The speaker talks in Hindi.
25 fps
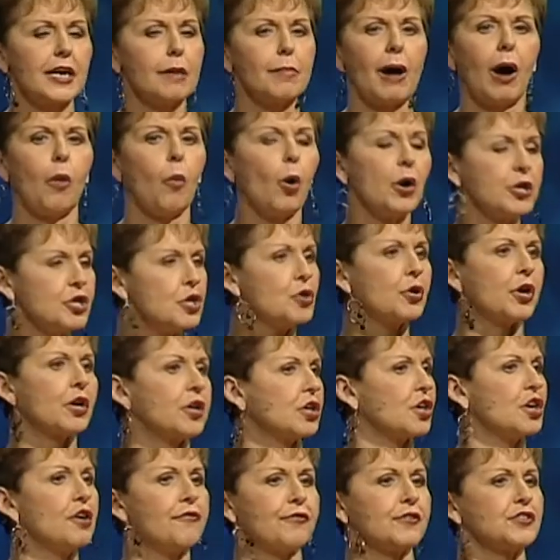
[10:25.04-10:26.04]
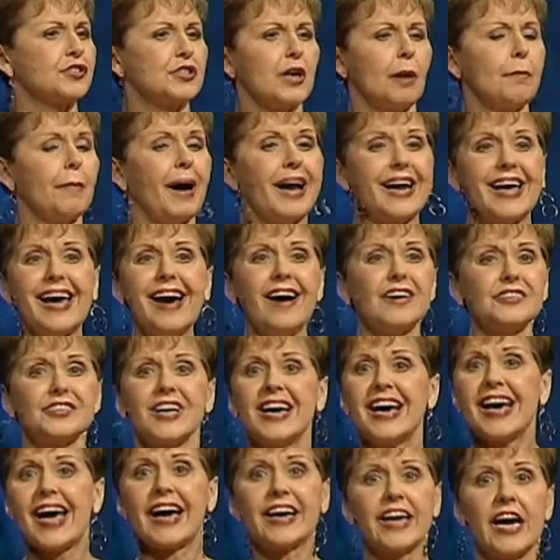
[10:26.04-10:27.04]
कि किसी के लिए क्या नेकी कर सकते हैं
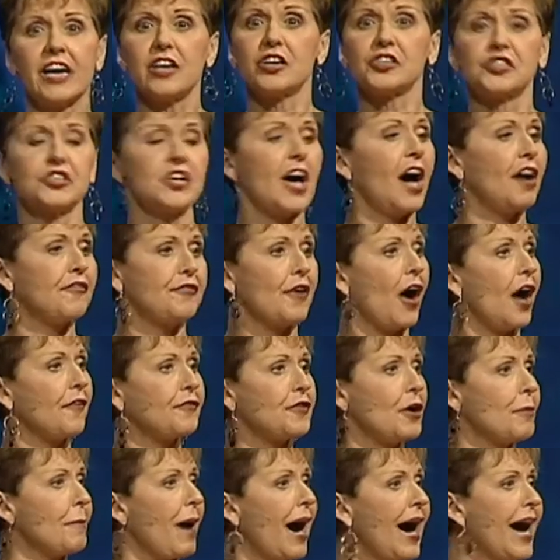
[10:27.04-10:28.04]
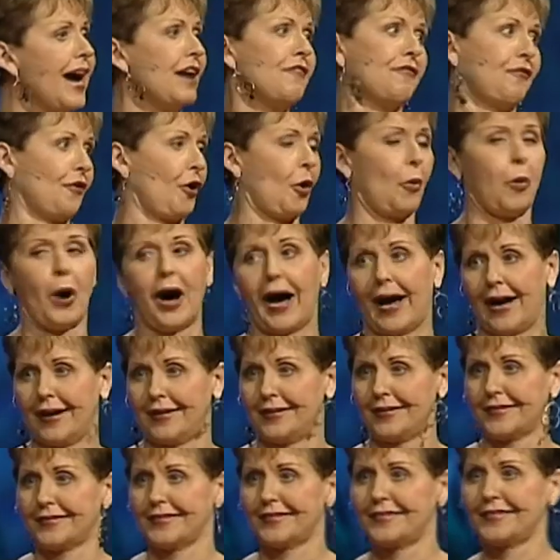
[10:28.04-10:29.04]
अपने बारे में कुछ देर के लिए सोचना बंद कर दें